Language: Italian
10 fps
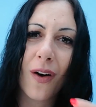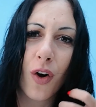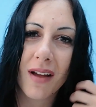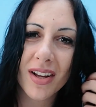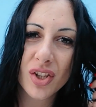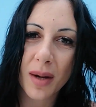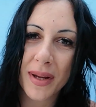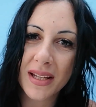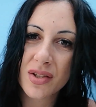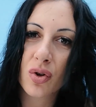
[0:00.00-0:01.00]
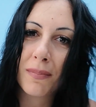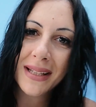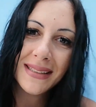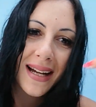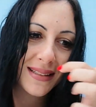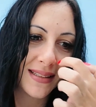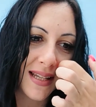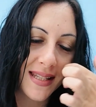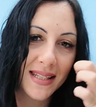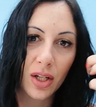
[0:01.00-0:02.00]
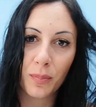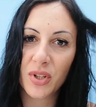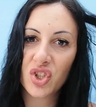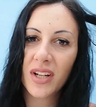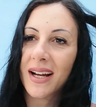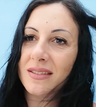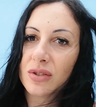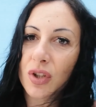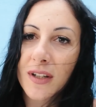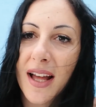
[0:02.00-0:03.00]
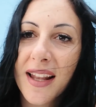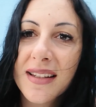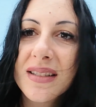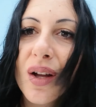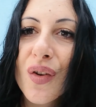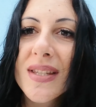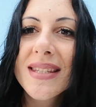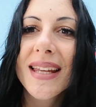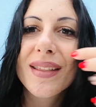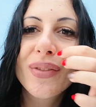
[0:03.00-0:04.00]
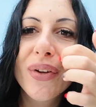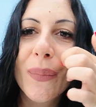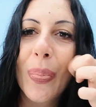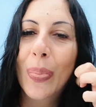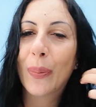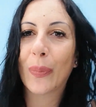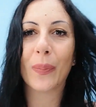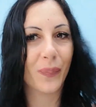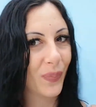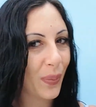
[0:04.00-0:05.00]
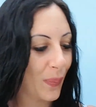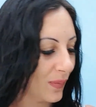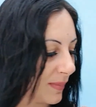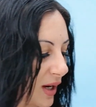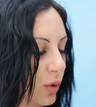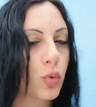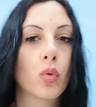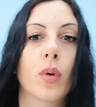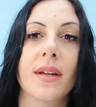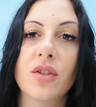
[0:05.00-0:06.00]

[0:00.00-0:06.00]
ho lavato i capelli, sono bagnati e si stanno appiccicando al rossetto vabbè comunque